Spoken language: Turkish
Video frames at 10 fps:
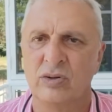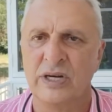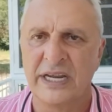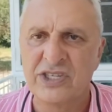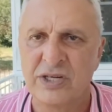
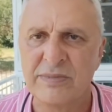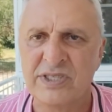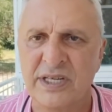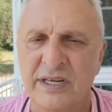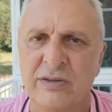önüne
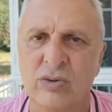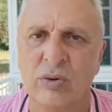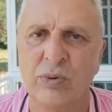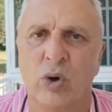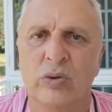geçilmesi gerekiyor.
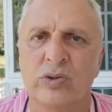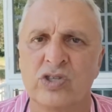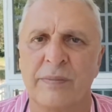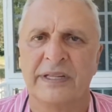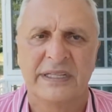Bu olduğu
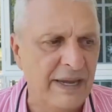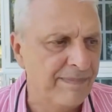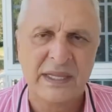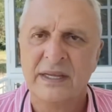zaman da